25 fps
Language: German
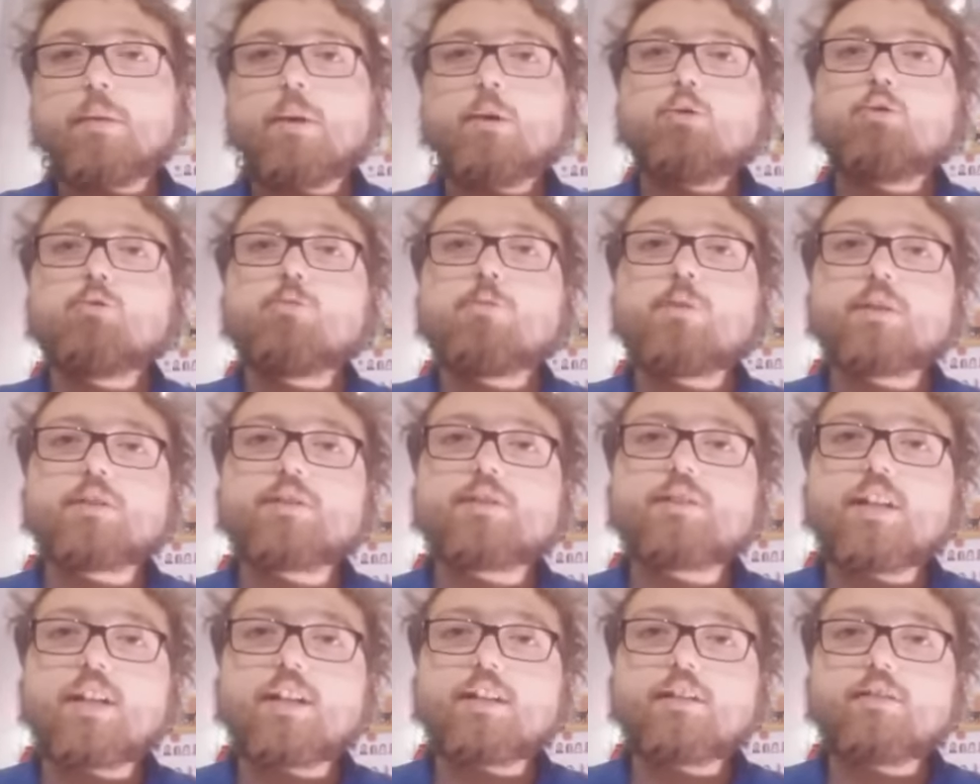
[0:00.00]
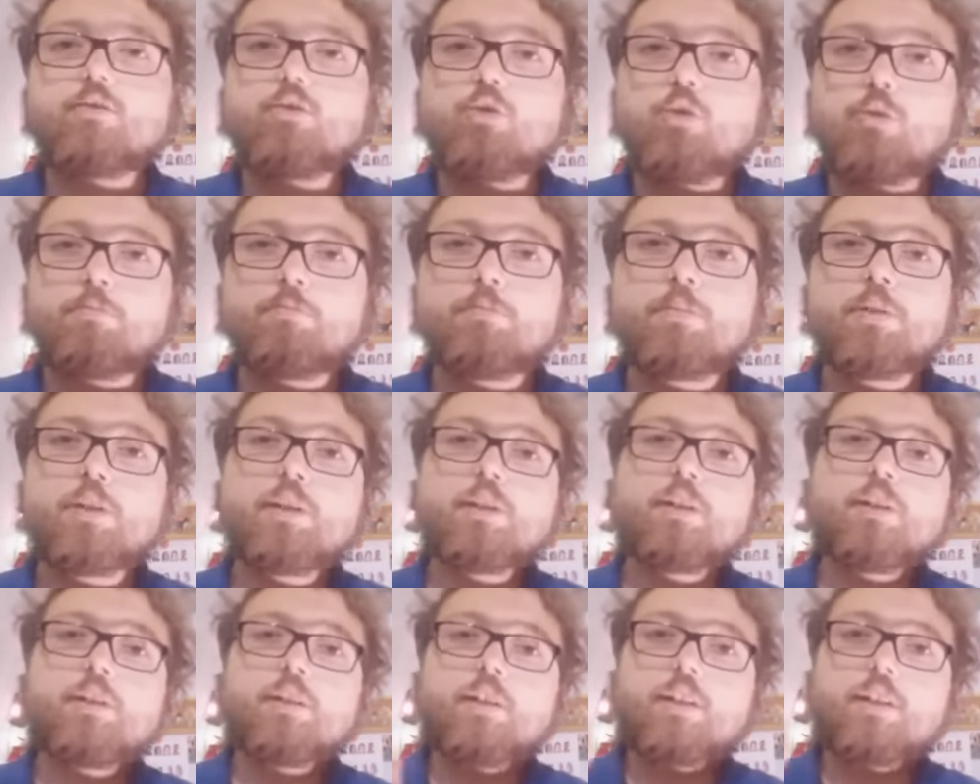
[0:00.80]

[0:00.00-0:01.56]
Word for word: meine Oma gesagt, komm,